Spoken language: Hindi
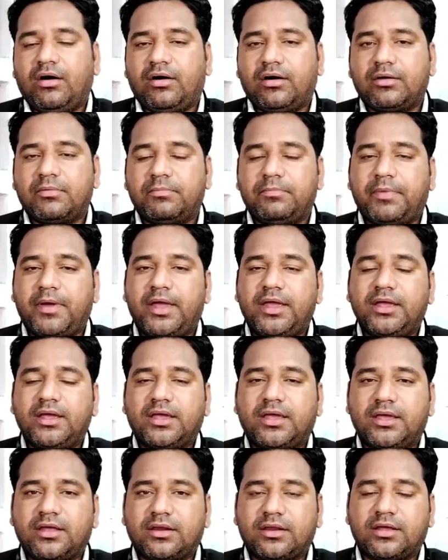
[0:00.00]
और
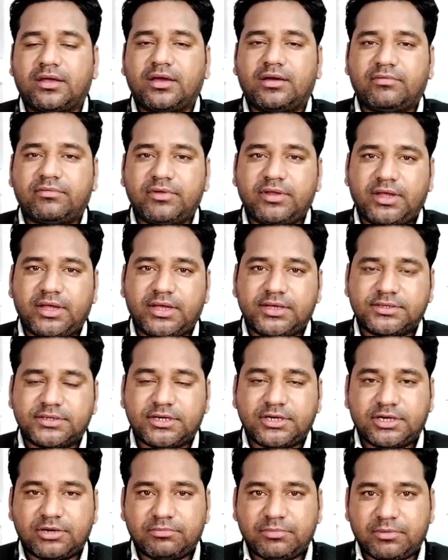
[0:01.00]
बैंक के रिकवरी
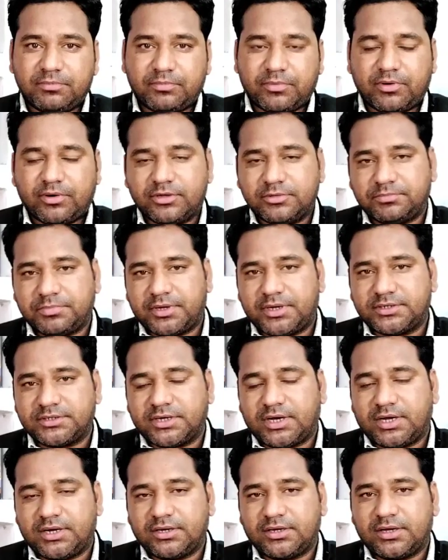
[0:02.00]
एजेंट हमें बहुत
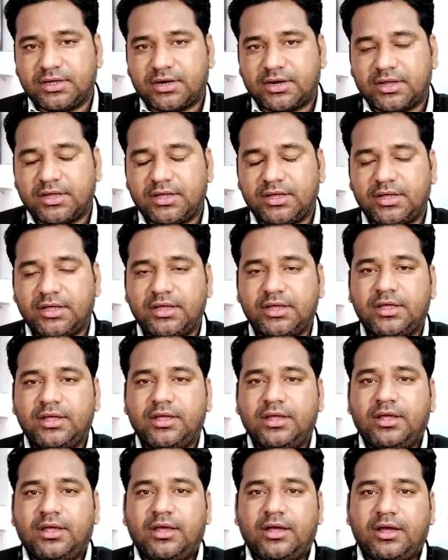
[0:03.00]
परेशान कर रहे हैं
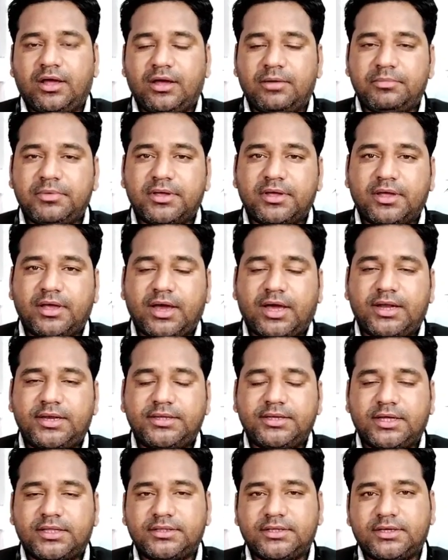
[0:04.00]
हमें
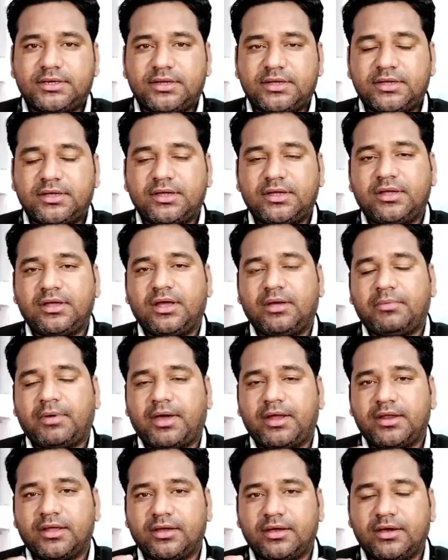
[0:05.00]
गालियाँ दे रहे हैं
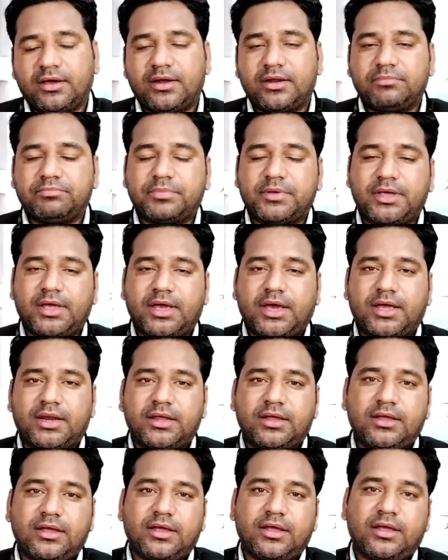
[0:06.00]
हमारे घर पे आ
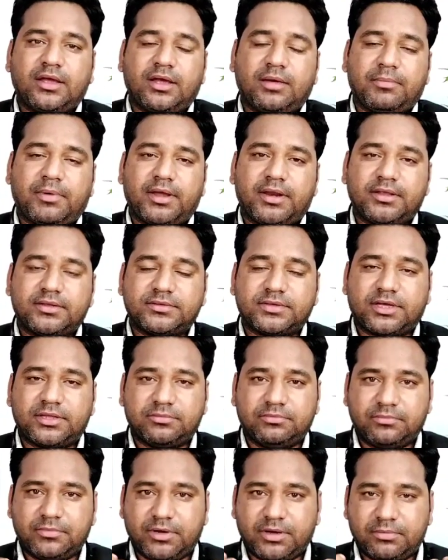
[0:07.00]
रहे हैं हमारे
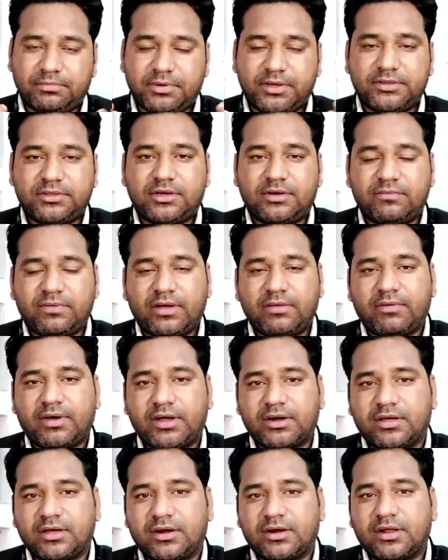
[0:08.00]
साथ अभद्र
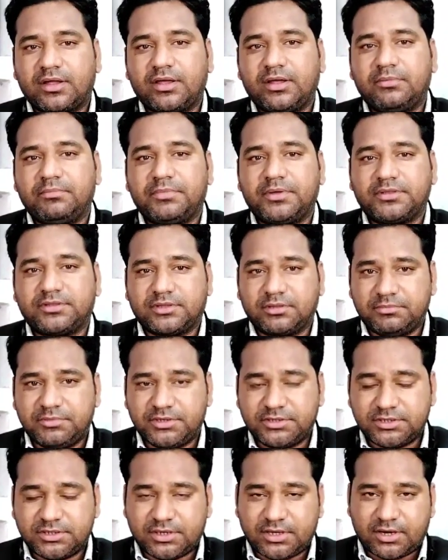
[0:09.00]
व्यवहार कर रहे हैं
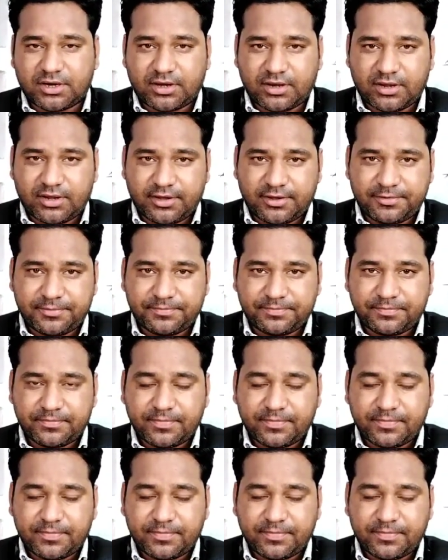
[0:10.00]
बदतमीजी कर रहे हैं